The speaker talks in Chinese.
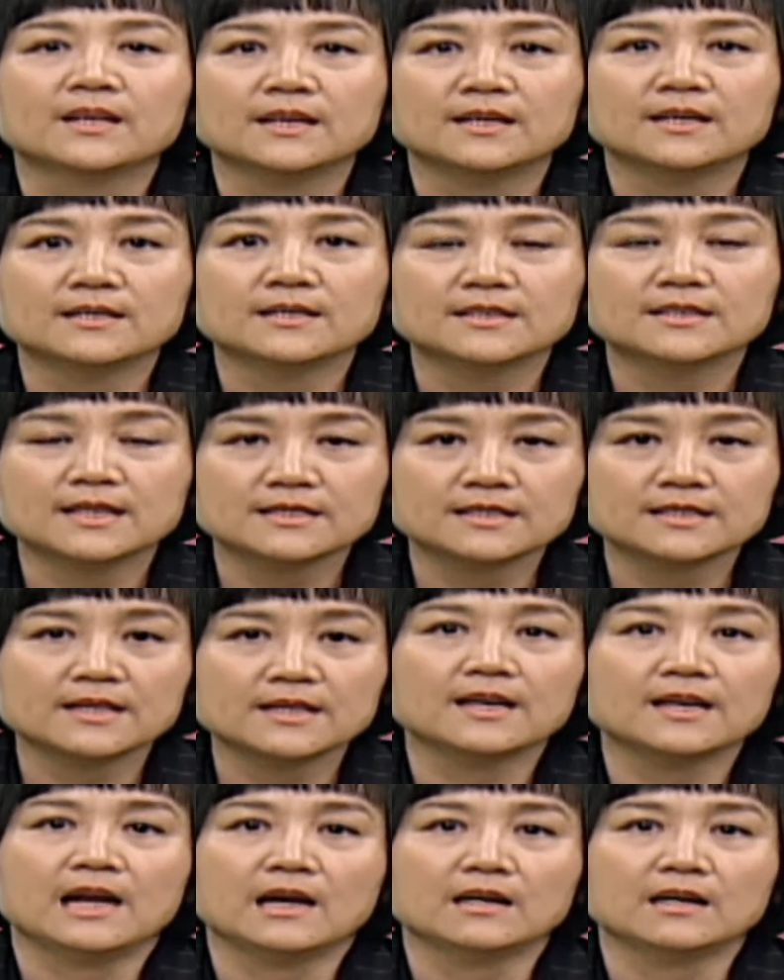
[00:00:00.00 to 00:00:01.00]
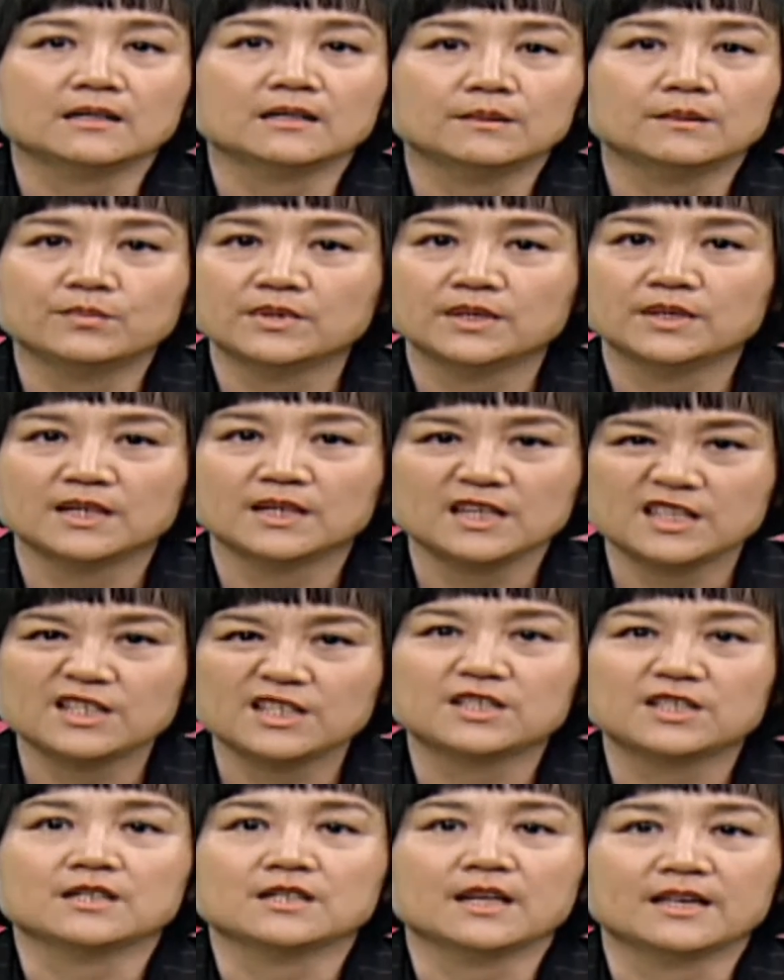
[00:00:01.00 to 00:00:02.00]
但是在这一行呢，不能一
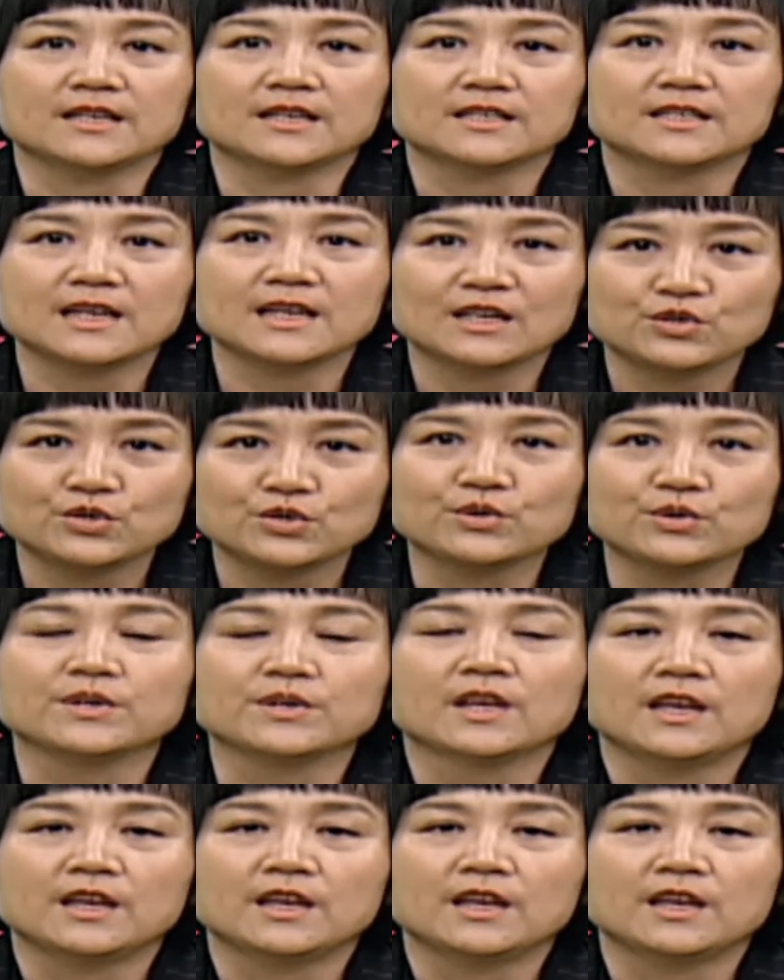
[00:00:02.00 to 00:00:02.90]
直懒下去，